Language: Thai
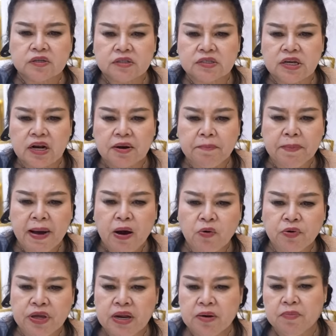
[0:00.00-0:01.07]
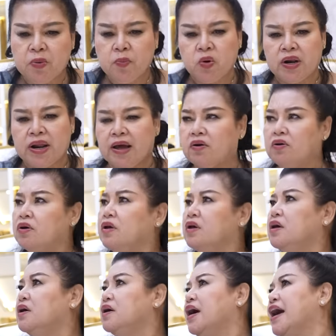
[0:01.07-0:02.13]
ซาลาเปาเย็นไปหมดแล้ว
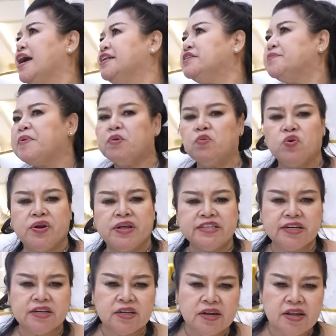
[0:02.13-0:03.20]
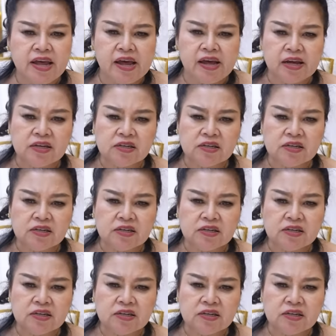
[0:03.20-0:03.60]
ใครจะไปอุ่นให้ฉันนะเนี่ย